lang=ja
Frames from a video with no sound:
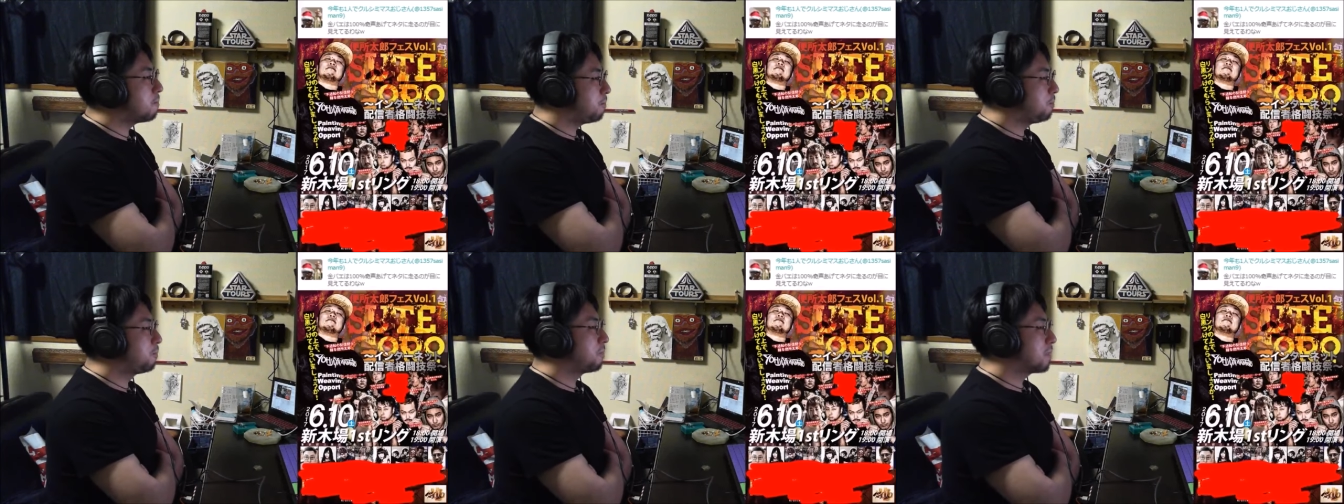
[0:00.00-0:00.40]

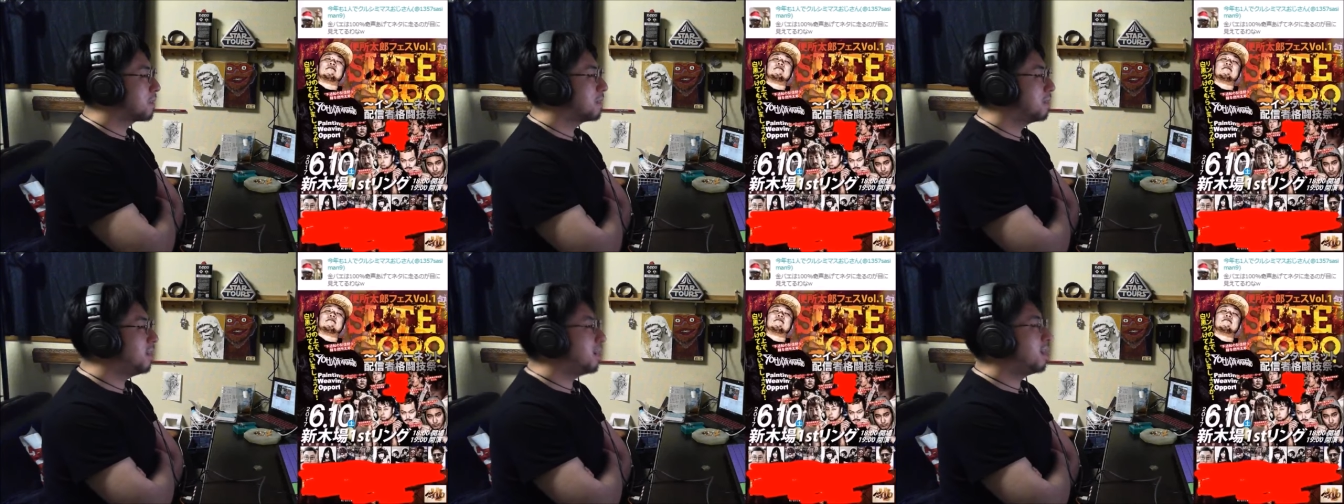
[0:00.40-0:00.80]

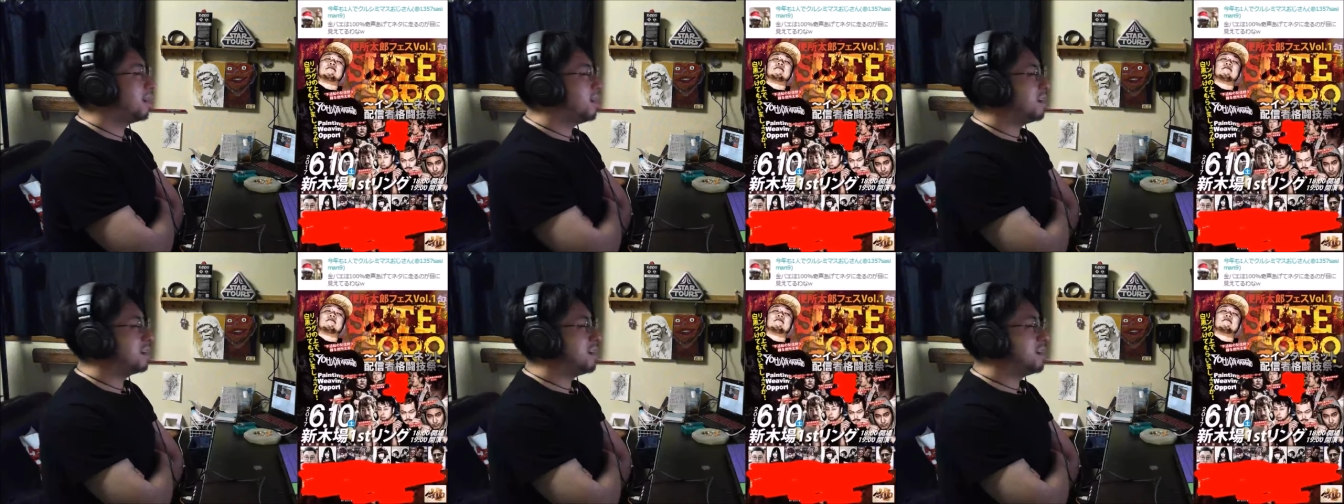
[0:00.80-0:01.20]
リバーブロー
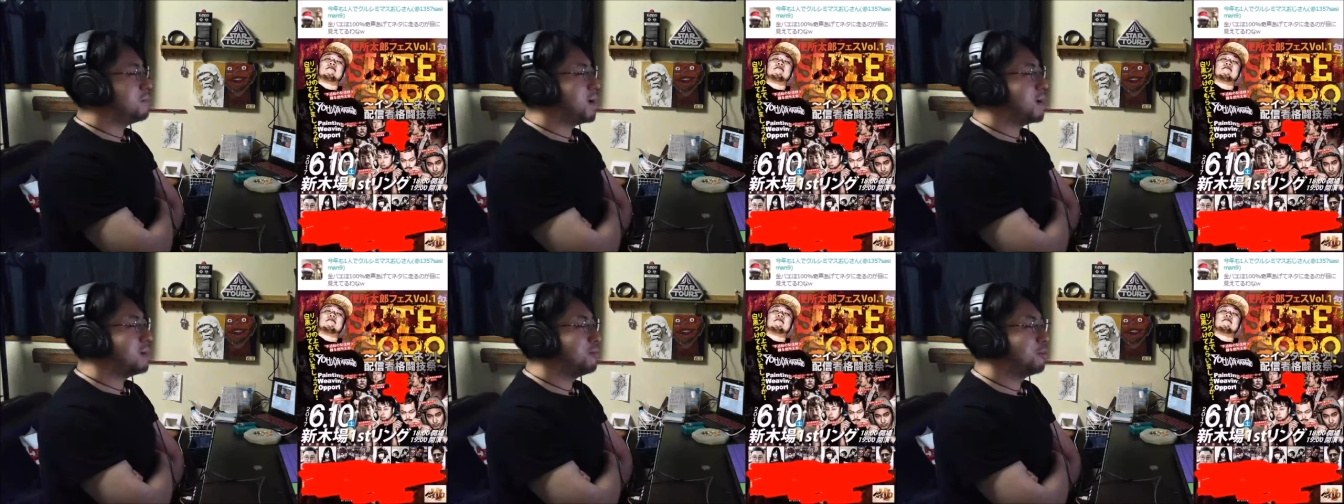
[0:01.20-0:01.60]
で観
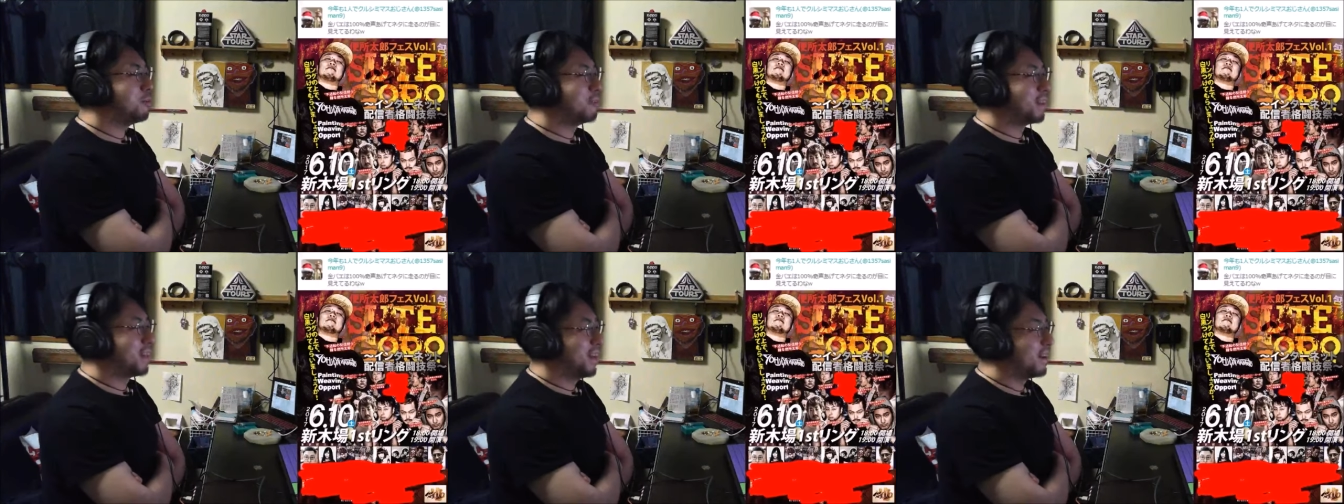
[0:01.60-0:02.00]
光編
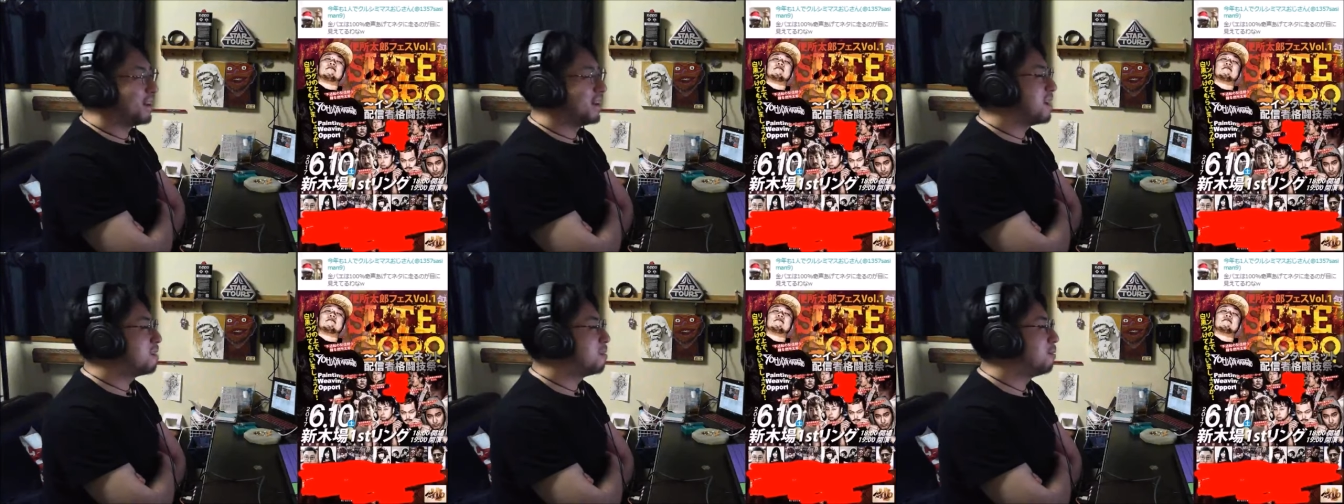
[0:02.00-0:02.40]
で
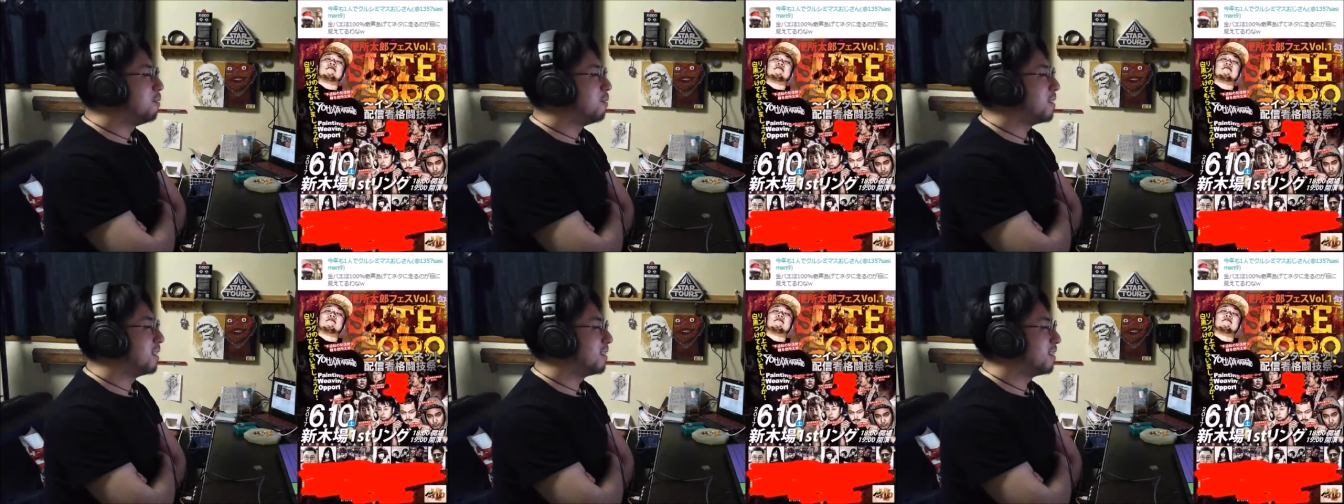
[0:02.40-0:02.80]
グエーってい
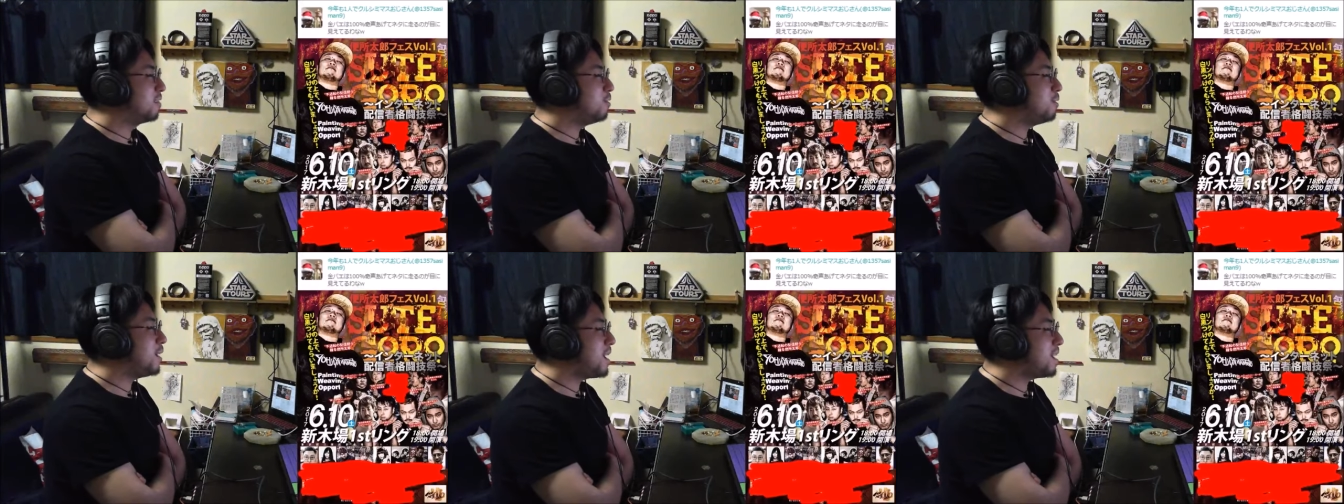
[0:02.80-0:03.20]
うのを見た
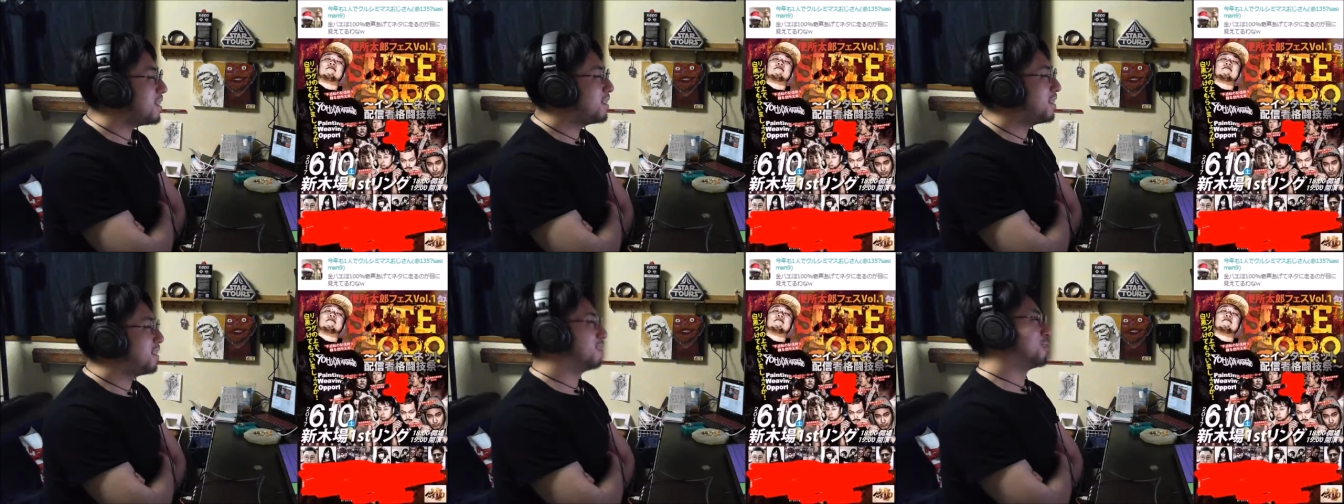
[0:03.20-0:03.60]
いんでしょ。
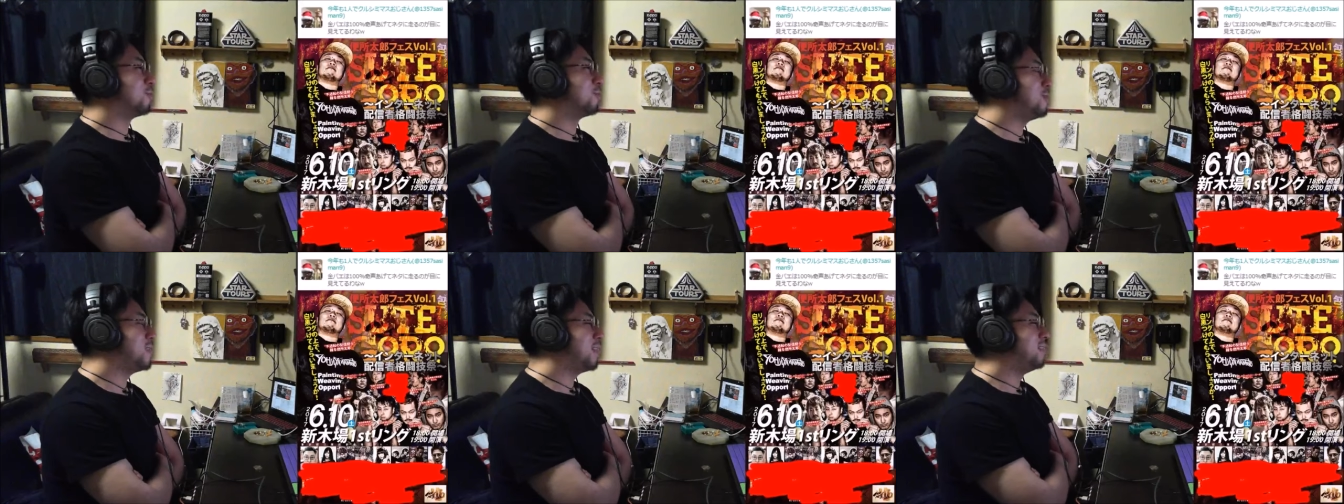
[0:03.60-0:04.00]

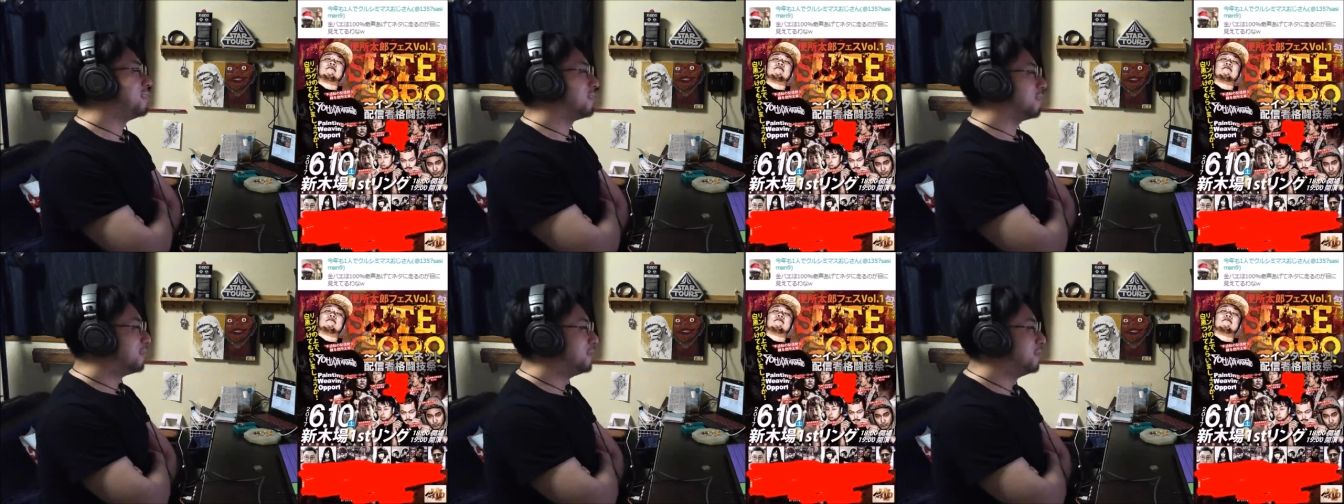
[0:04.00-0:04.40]
俺は
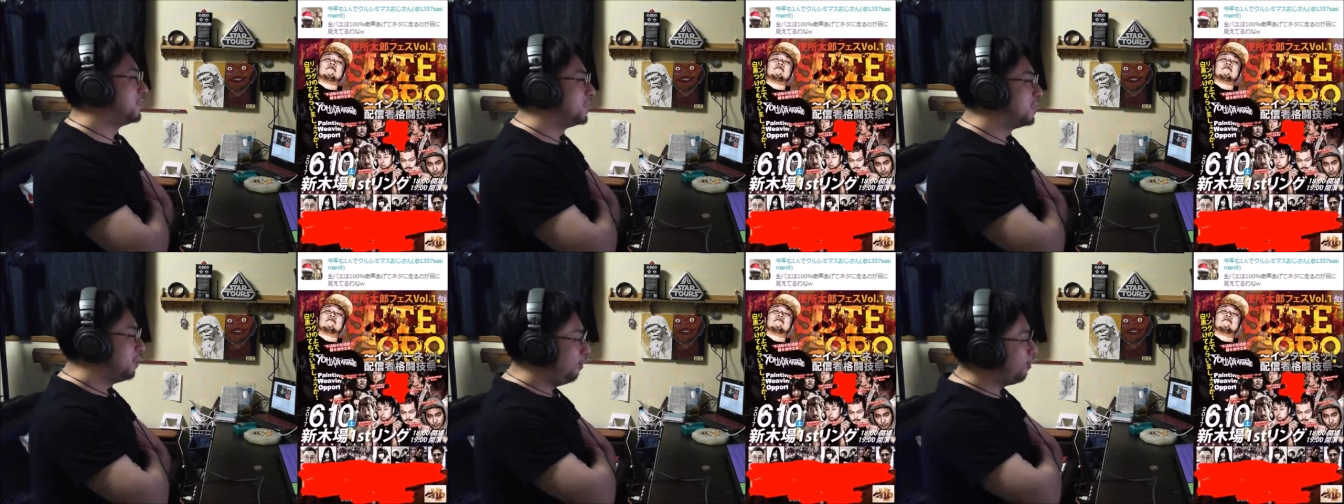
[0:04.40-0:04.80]
ぶっちゃ
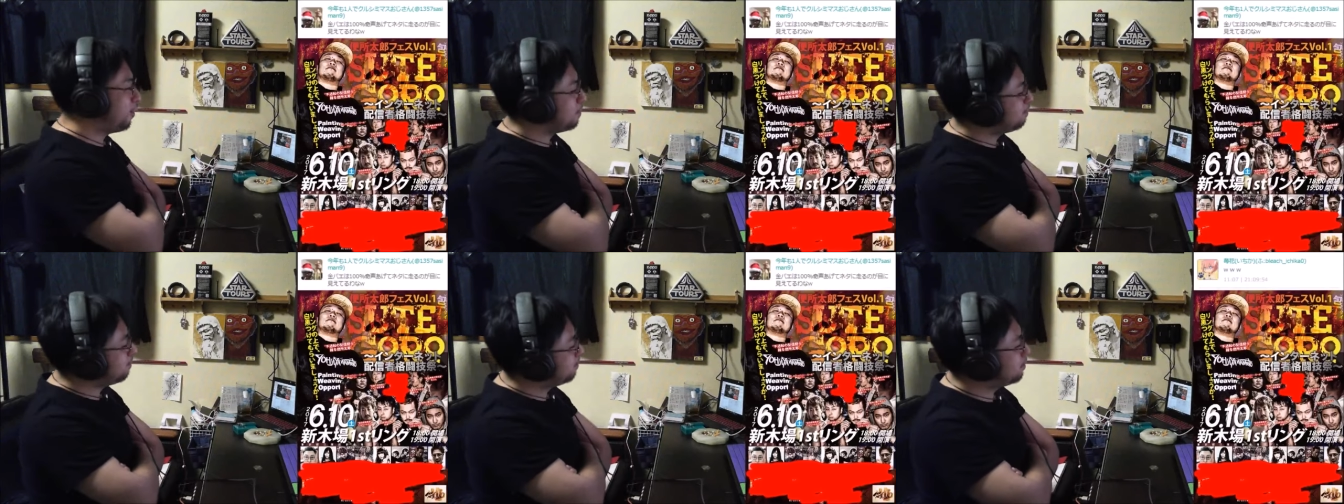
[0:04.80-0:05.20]
け、金
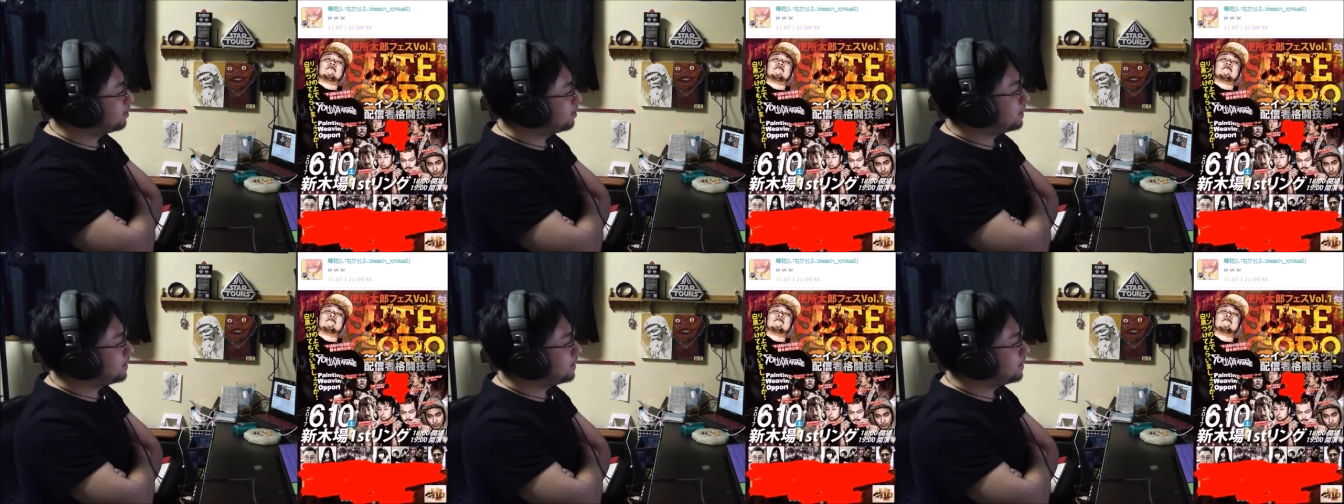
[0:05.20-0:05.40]
梅さん絶